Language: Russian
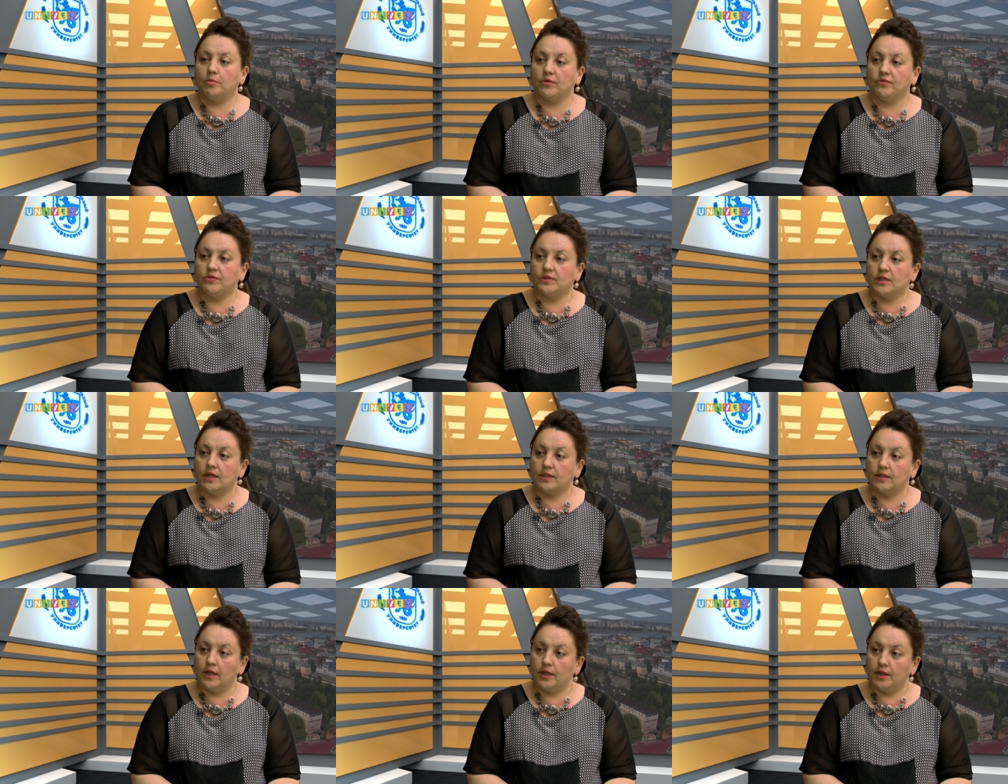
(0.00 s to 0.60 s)

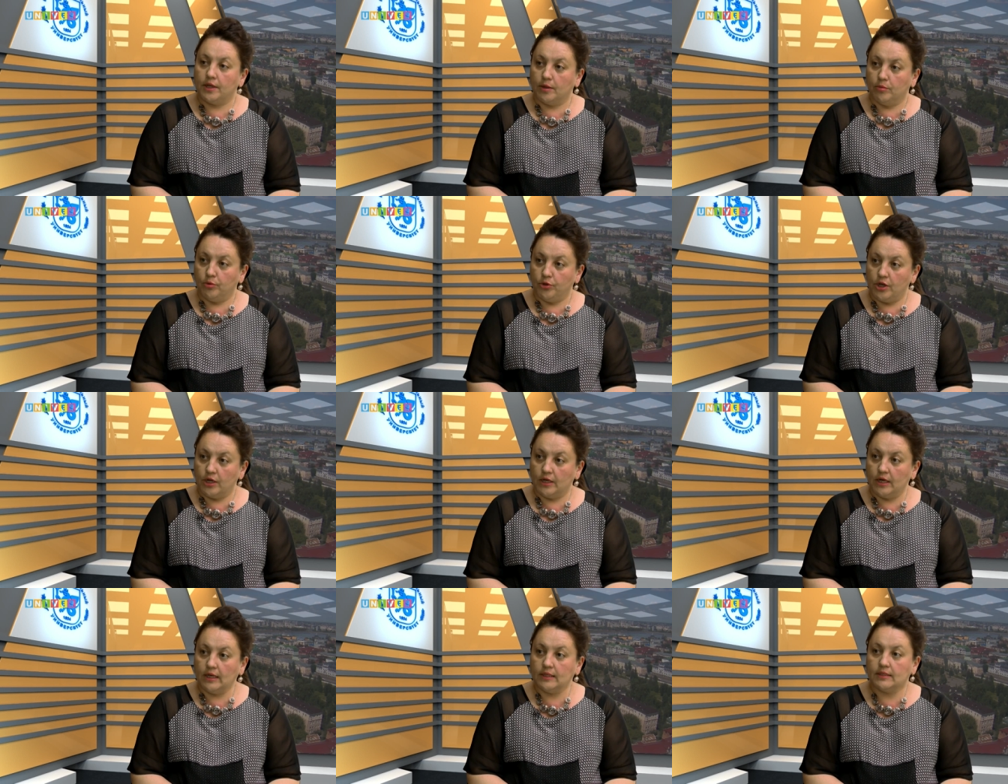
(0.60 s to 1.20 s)
профессиональной
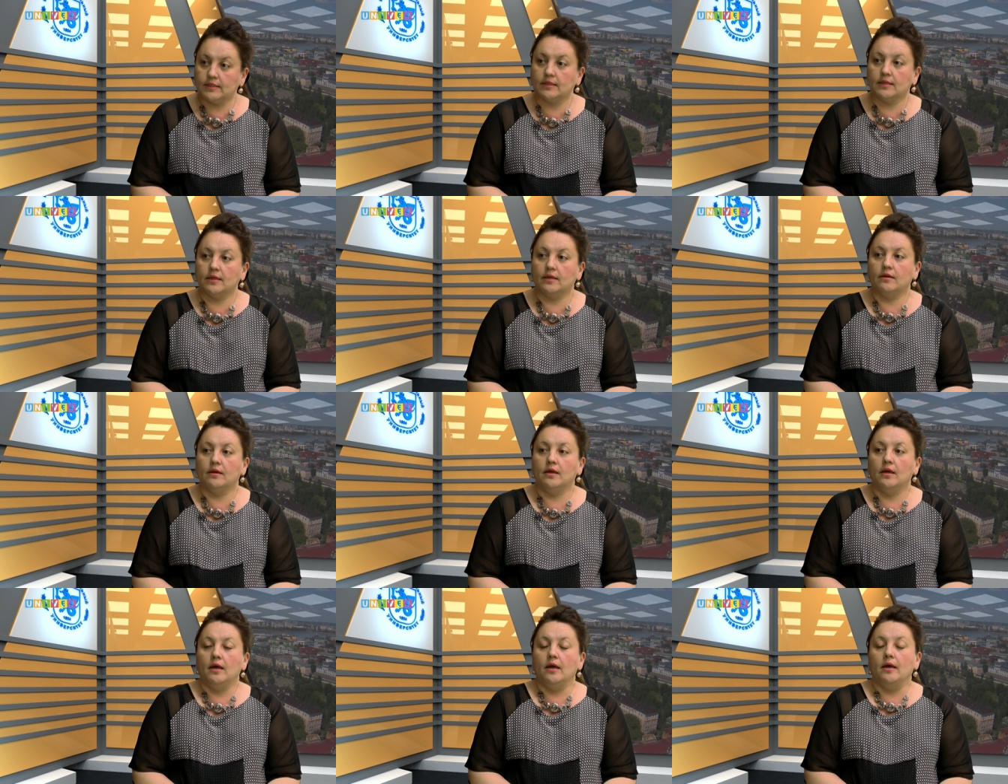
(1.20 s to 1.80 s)

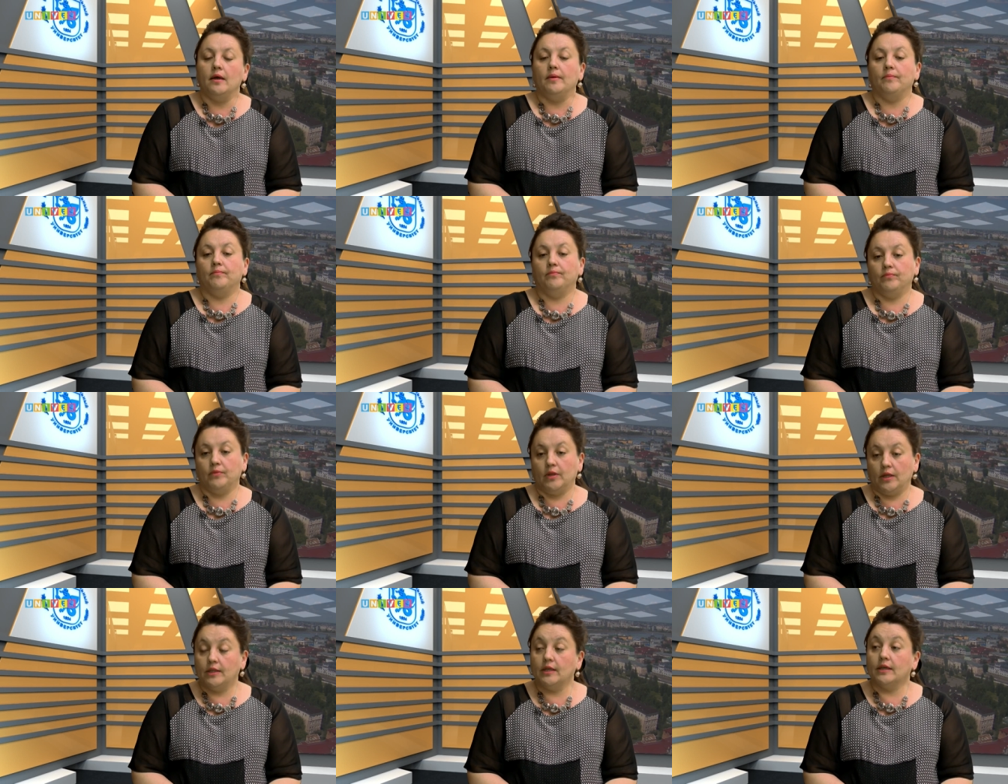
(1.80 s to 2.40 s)
коммуникации»
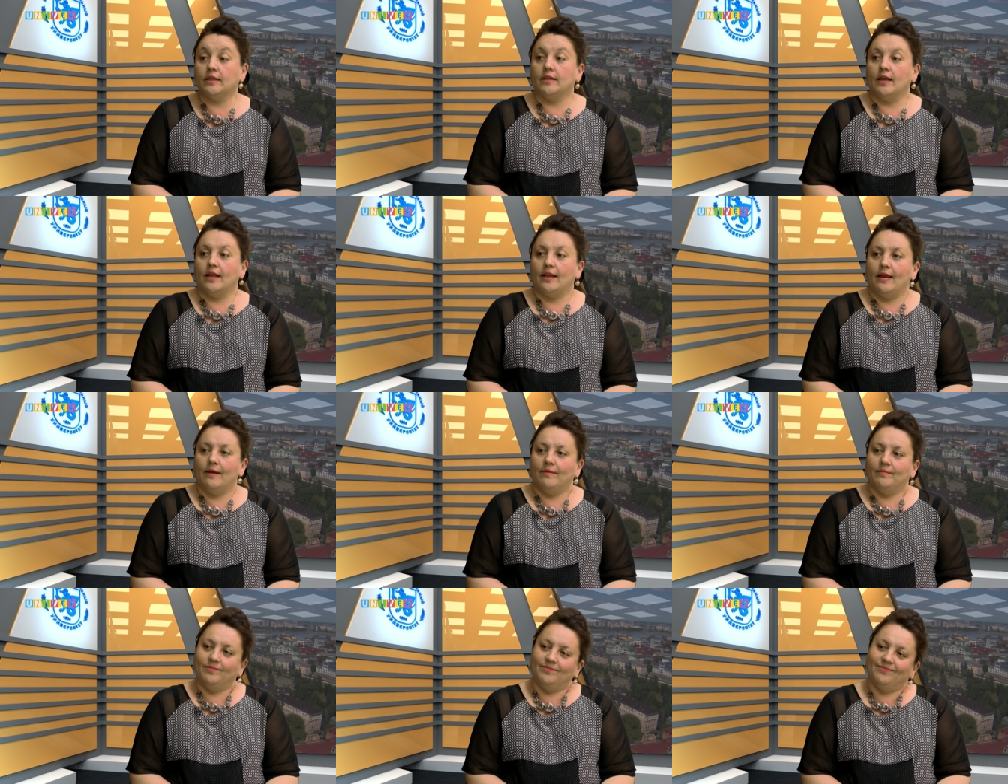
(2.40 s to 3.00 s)
и так далее.